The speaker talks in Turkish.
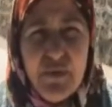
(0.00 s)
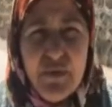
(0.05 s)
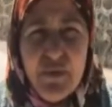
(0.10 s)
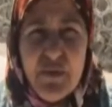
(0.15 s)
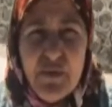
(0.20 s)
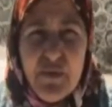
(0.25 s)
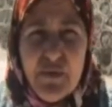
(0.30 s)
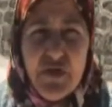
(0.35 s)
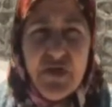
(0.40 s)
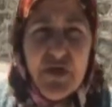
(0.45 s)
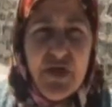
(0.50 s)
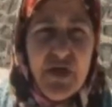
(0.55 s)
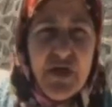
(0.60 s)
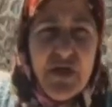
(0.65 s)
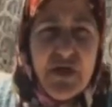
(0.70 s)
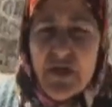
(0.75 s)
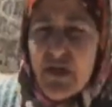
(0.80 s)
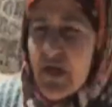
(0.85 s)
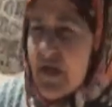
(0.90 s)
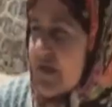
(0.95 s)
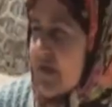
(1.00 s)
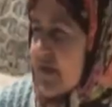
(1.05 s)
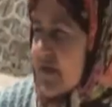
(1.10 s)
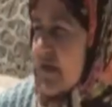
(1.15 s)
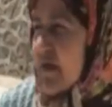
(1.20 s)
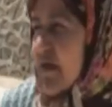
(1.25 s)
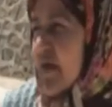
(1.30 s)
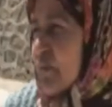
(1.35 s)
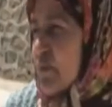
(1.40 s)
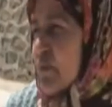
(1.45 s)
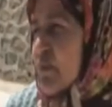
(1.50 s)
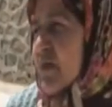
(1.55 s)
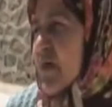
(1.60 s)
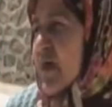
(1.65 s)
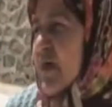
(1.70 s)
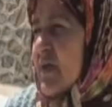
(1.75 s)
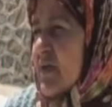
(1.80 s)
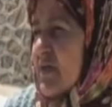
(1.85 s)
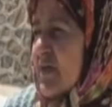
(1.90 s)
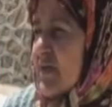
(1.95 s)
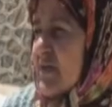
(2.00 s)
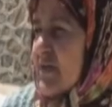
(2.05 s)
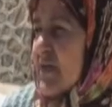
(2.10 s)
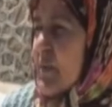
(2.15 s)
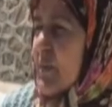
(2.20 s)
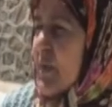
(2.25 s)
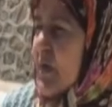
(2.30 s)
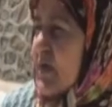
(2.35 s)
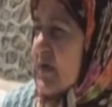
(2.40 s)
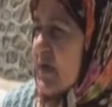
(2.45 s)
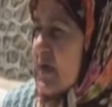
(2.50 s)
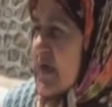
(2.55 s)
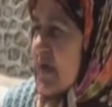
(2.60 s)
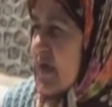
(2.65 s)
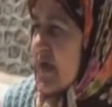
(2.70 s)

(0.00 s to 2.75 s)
Ee, çakıllar yağmur yağdığı zaman